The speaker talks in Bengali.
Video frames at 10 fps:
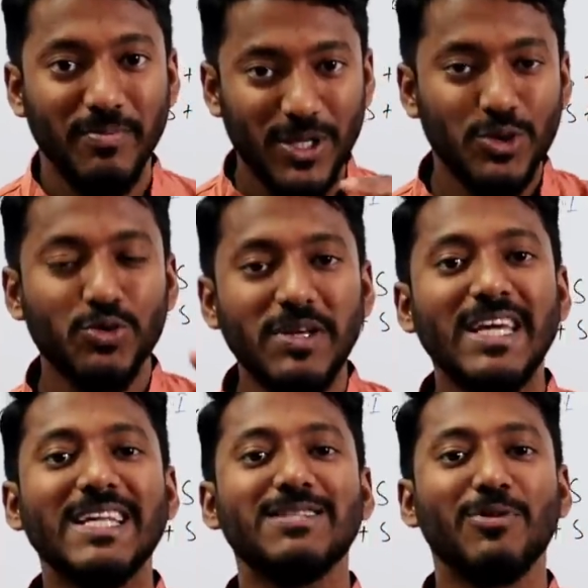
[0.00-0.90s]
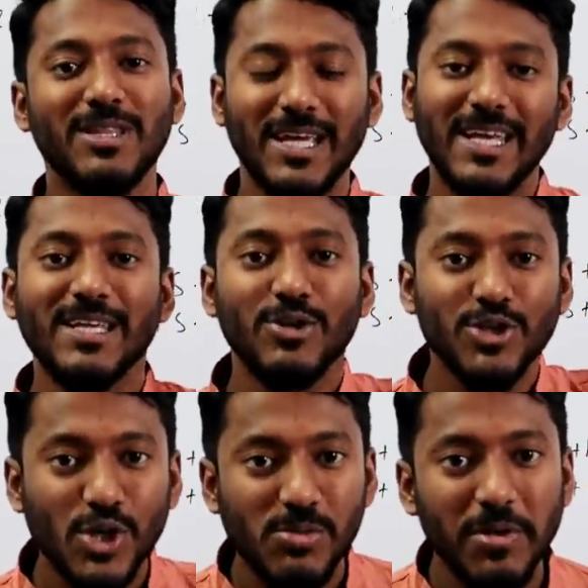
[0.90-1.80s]
মানে তুমি ইংরেজি বলতে গেলে কি
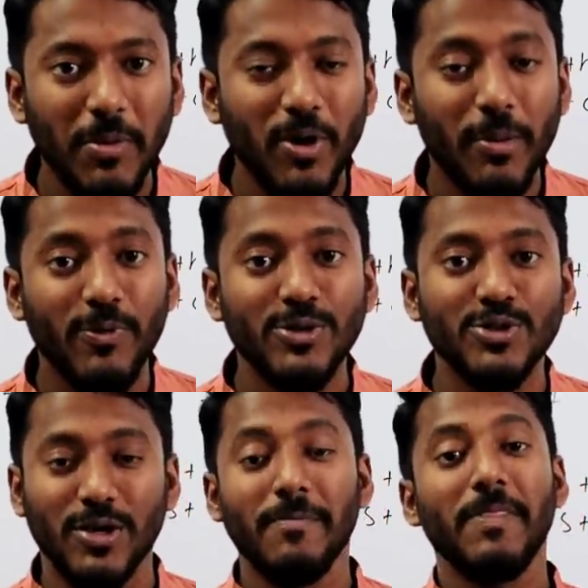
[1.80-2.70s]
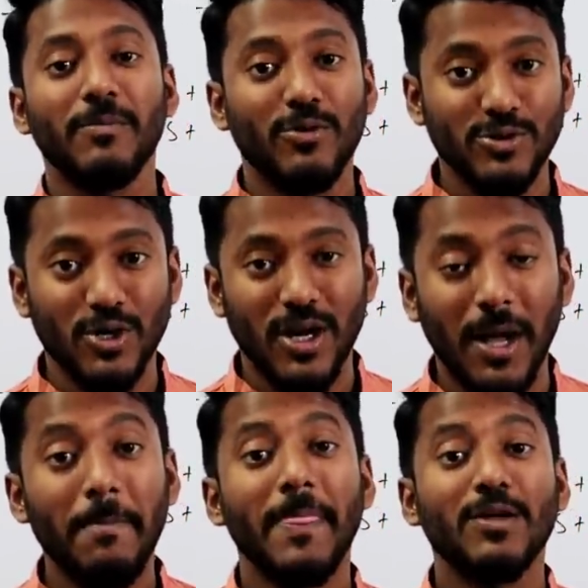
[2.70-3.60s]
দশ রকমের ব্যবহার প্রয়োজন প্রয়োজন
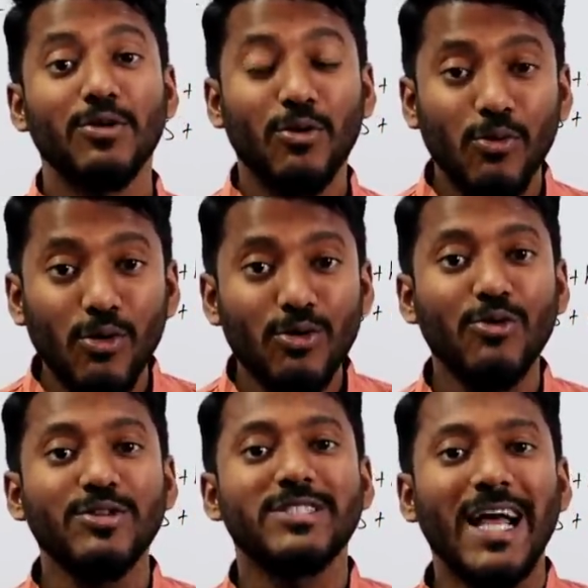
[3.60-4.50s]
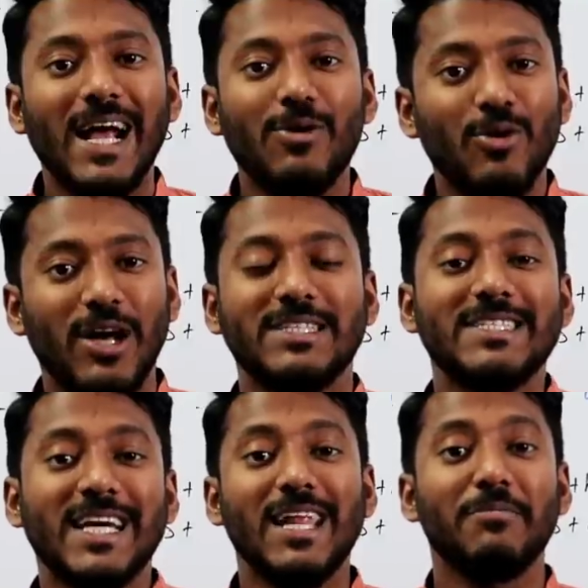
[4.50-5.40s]
না তো কোন কোন জায়গাগুলো আছে
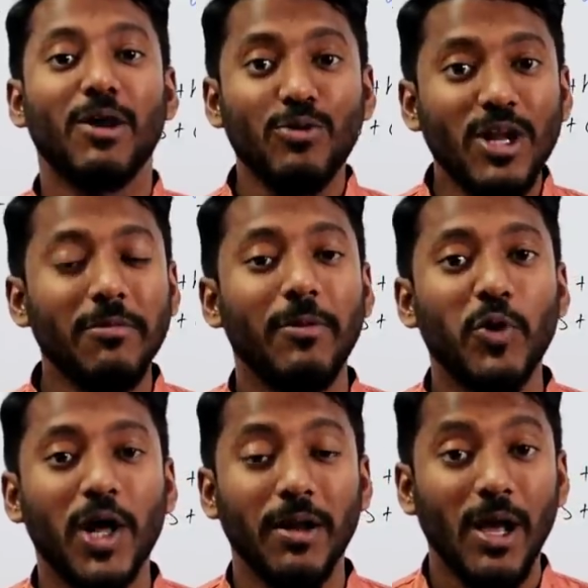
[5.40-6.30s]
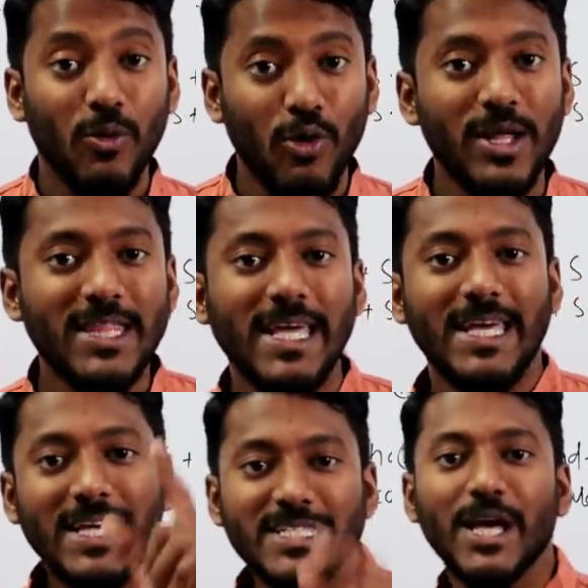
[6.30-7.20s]
যেখানে আমরা কোডের ব্যবহার করে
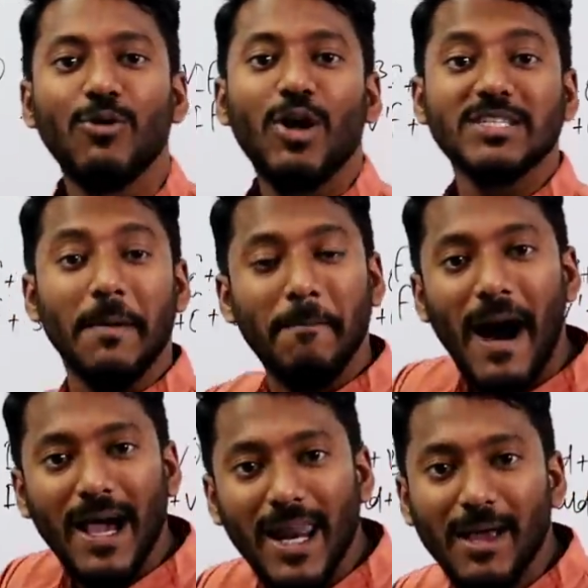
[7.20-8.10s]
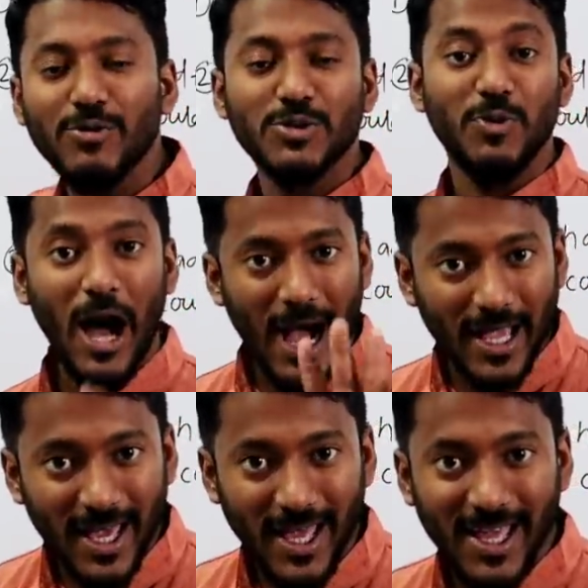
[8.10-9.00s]
থাকি সেগুলো আজকে বাংলায় বুঝবো
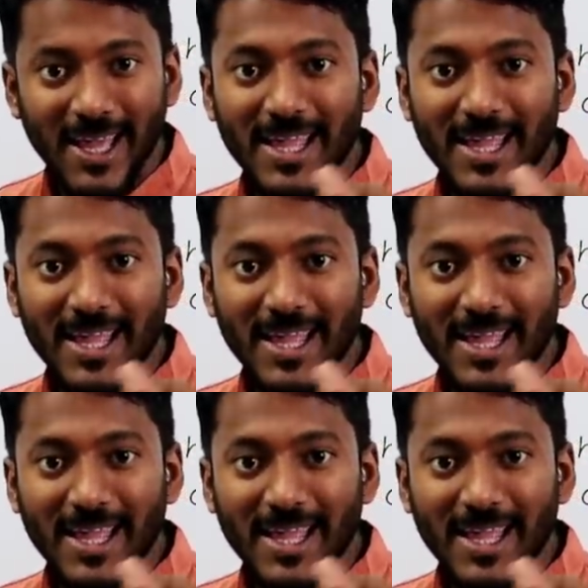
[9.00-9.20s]
আগে